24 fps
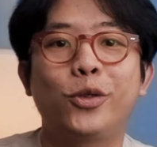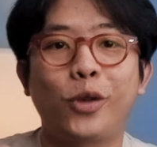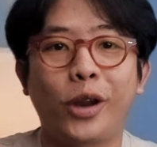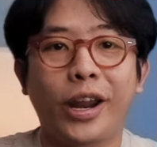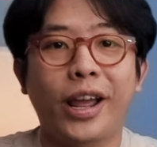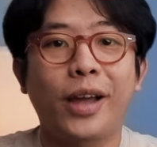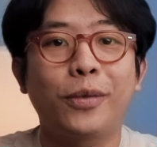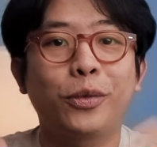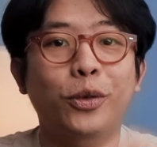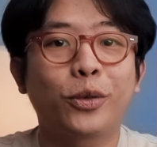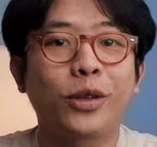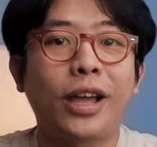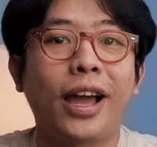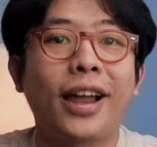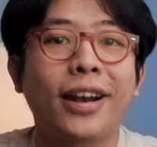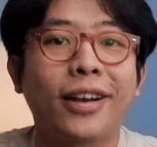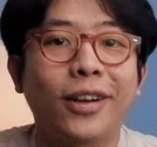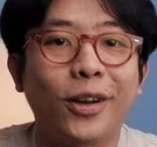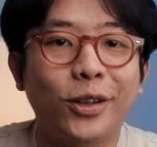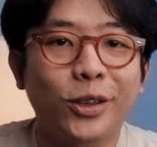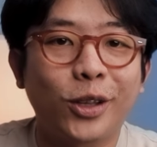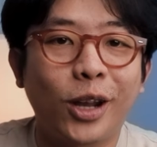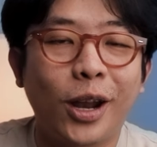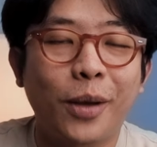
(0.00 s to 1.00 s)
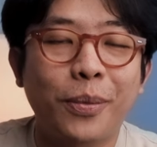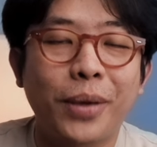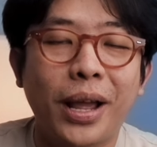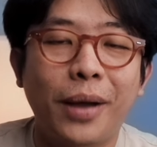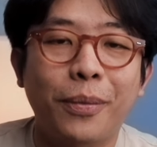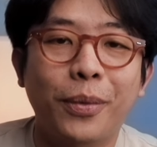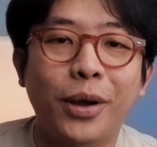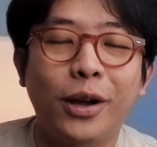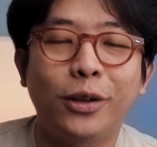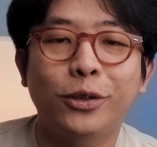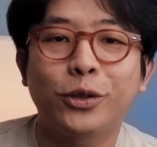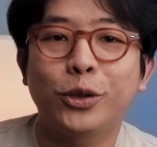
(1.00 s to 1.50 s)
สวัสดีครับทุกท่าน ขอต้อนรับก
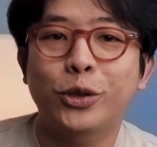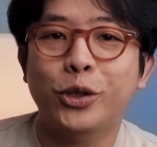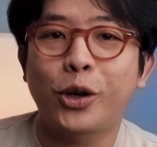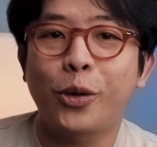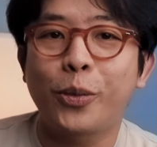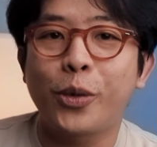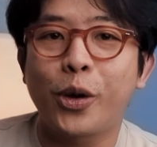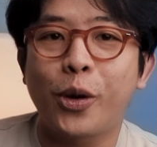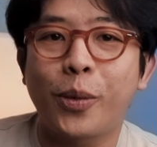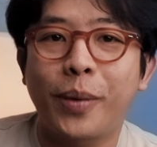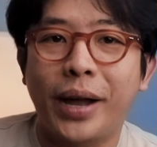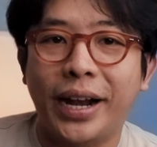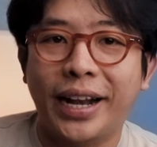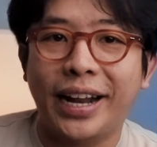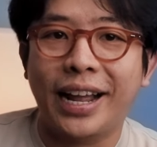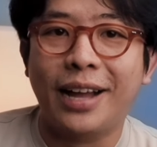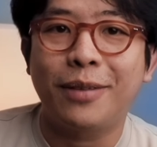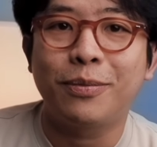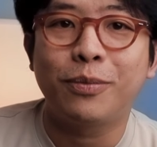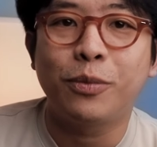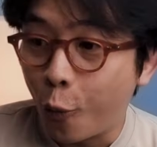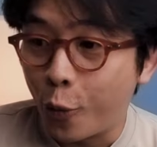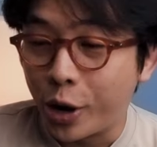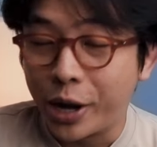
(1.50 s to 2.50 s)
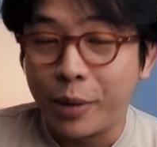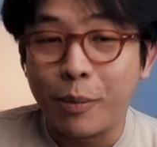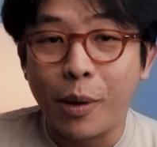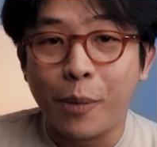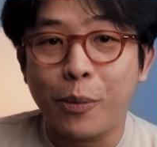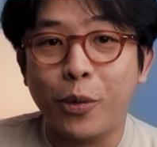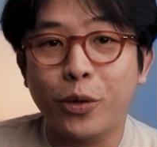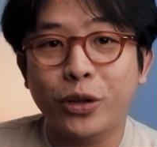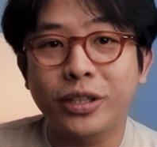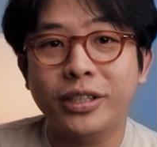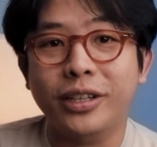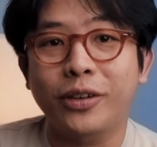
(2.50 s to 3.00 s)
ลับเข้าสู่ช่องวิวพัดครับ วันนี้
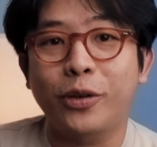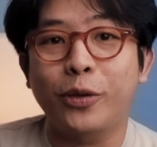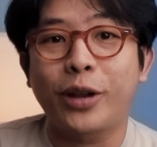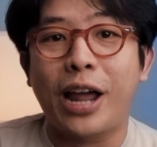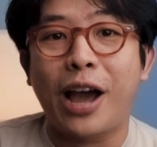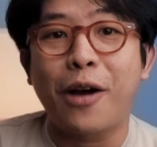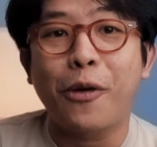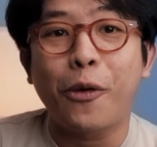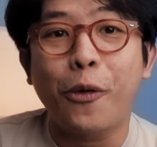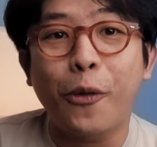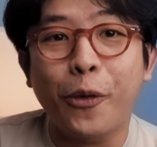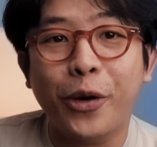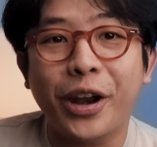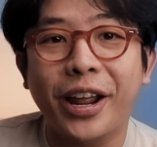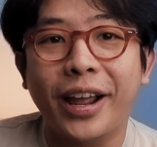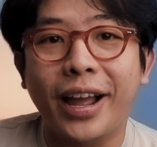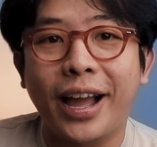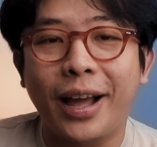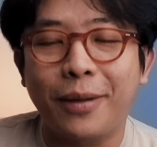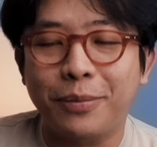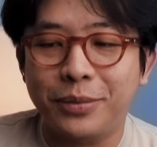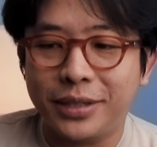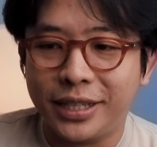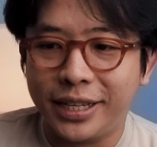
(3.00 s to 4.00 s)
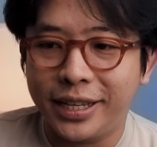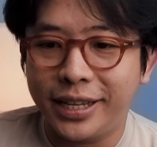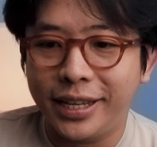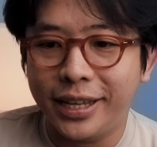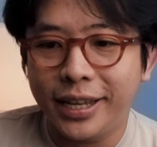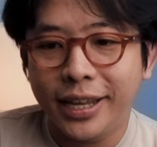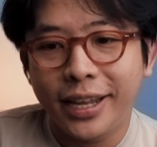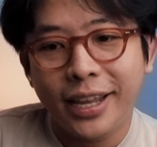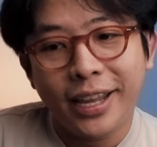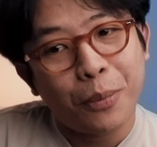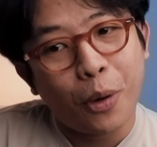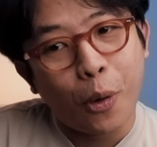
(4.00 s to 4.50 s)
มาพูดถึงรองเท้าคู่หนึ่งครับ ที่
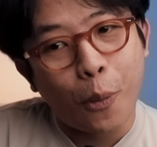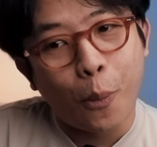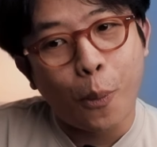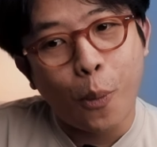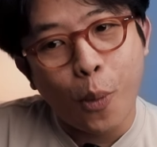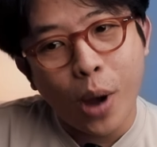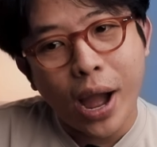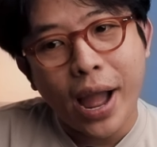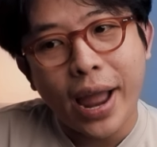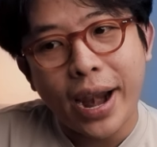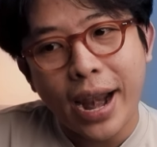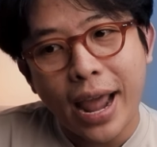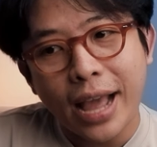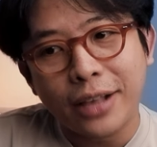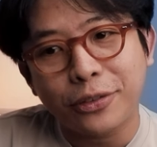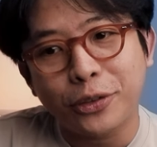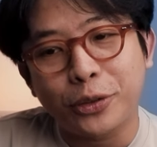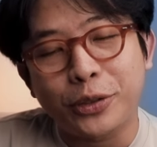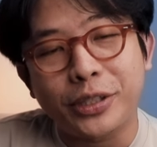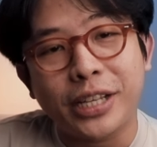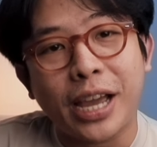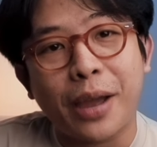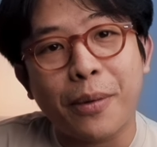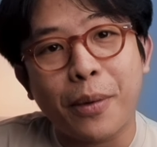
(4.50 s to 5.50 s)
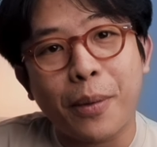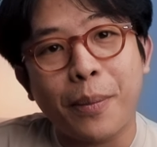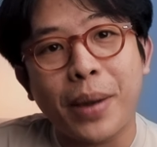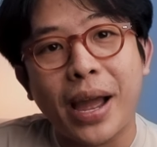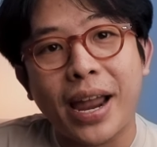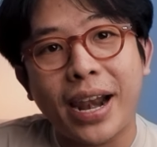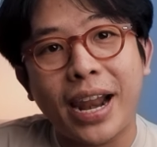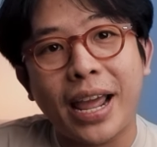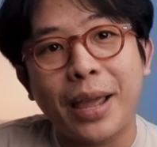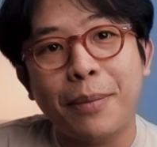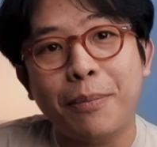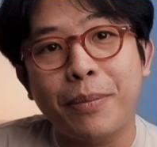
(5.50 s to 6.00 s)
ผมว่าน่าสนใจ
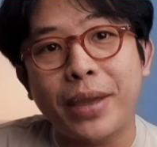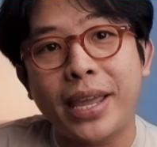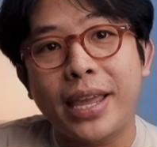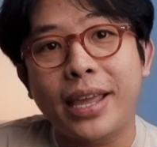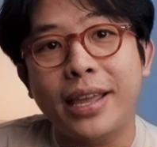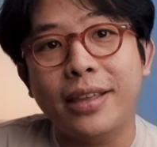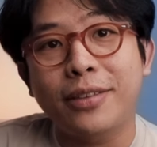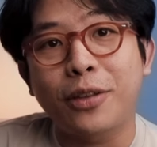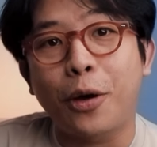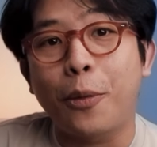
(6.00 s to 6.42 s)
มาก ๆ ในปี